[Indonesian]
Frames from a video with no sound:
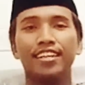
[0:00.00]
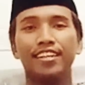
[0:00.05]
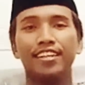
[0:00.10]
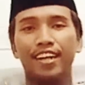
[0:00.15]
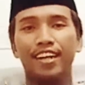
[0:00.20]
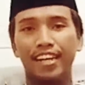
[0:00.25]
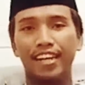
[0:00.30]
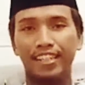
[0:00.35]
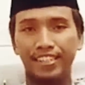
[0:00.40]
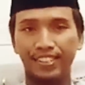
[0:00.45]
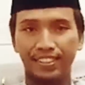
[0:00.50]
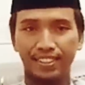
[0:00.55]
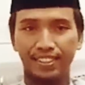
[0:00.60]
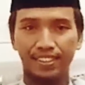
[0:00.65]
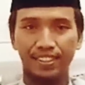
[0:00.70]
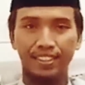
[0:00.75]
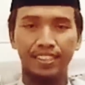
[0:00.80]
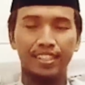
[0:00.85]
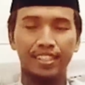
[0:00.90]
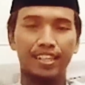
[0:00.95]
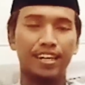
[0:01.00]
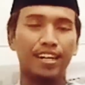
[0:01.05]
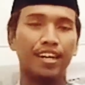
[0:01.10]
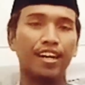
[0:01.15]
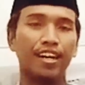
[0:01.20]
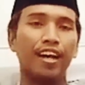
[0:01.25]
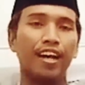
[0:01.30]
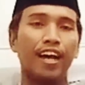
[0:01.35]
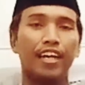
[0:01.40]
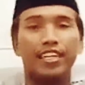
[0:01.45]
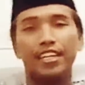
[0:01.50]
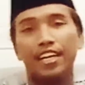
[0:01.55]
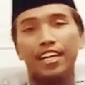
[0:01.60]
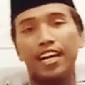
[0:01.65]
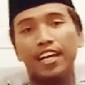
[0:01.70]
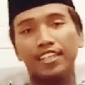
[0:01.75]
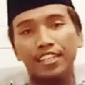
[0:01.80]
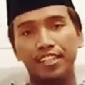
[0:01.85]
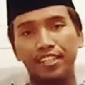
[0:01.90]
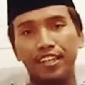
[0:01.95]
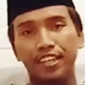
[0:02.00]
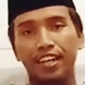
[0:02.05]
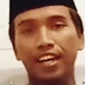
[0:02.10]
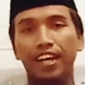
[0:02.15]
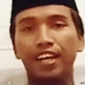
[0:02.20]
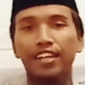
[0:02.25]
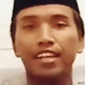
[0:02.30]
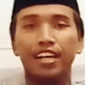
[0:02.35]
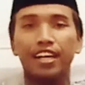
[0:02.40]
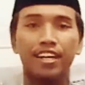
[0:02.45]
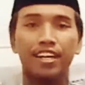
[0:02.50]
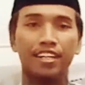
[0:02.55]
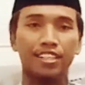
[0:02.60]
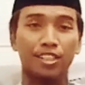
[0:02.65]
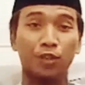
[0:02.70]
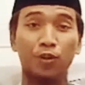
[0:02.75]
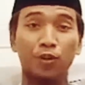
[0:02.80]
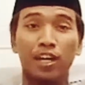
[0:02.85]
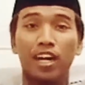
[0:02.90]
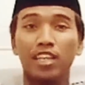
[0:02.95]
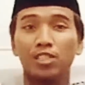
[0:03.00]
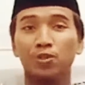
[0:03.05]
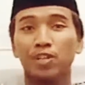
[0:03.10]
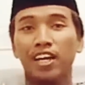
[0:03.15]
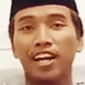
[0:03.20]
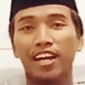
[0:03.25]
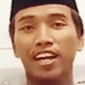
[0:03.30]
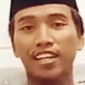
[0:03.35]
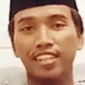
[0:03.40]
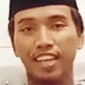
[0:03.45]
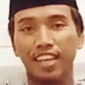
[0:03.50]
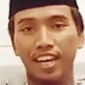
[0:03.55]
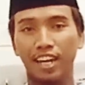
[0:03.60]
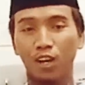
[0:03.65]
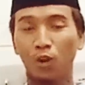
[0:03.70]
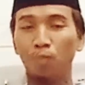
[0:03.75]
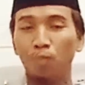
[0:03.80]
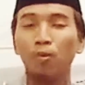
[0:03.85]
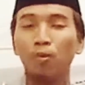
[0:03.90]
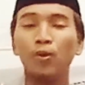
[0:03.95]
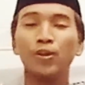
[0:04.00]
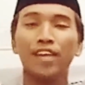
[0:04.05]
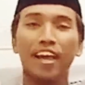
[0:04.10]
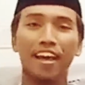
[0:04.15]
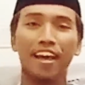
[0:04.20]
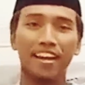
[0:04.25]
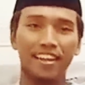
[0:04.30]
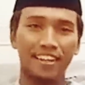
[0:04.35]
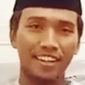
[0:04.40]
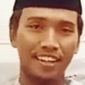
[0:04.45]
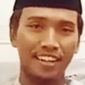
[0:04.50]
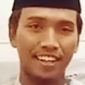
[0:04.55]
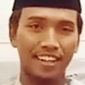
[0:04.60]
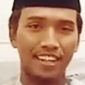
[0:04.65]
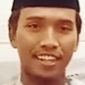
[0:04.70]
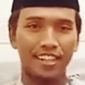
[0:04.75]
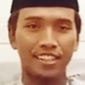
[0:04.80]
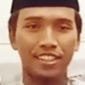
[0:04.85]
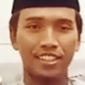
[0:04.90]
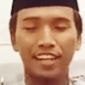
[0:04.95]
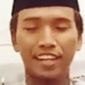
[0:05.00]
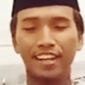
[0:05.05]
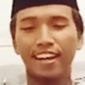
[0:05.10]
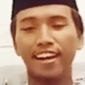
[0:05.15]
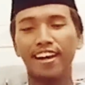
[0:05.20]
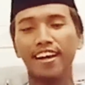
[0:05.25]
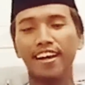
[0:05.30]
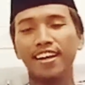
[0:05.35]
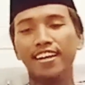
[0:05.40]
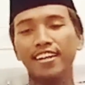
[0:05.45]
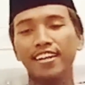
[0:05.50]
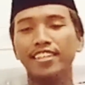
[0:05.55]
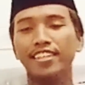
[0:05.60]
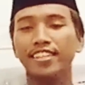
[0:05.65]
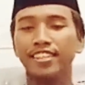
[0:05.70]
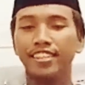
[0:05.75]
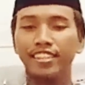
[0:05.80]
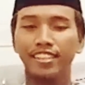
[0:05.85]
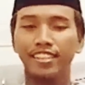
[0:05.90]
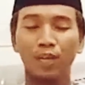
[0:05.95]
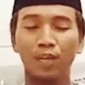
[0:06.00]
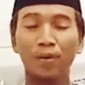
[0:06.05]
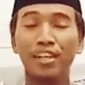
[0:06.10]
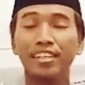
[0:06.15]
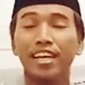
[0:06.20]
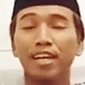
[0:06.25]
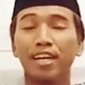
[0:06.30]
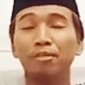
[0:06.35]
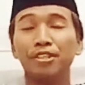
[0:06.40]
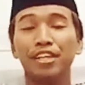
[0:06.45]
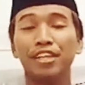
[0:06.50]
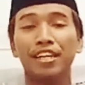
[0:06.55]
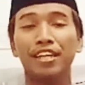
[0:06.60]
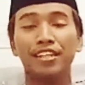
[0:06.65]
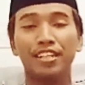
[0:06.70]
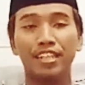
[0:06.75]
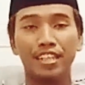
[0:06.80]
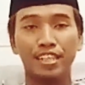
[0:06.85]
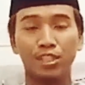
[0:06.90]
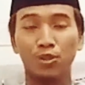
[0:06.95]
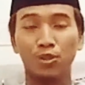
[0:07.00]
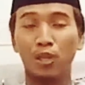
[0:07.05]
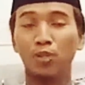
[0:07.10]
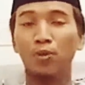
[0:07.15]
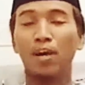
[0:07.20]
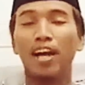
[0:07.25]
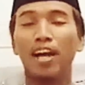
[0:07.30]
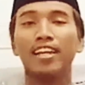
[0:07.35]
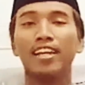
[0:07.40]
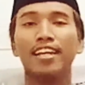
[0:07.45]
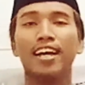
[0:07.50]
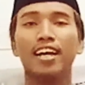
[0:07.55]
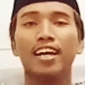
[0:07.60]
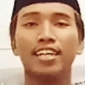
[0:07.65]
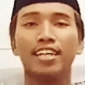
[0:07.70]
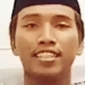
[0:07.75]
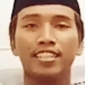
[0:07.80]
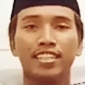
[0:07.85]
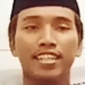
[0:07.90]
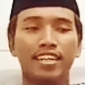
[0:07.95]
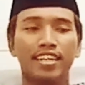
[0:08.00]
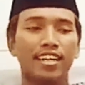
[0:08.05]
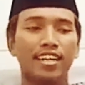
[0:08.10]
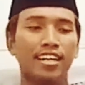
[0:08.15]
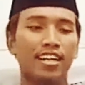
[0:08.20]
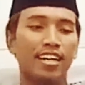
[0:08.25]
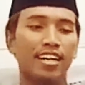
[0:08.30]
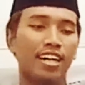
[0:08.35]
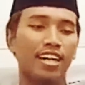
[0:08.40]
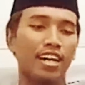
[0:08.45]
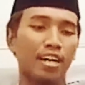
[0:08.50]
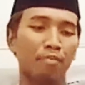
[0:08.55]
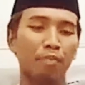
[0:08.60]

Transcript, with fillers: Dan ah, adik-adiknya dan saudara-saudaranya, kelompoknya. Sehingga ya wajar menjadi suatu hal yang uh,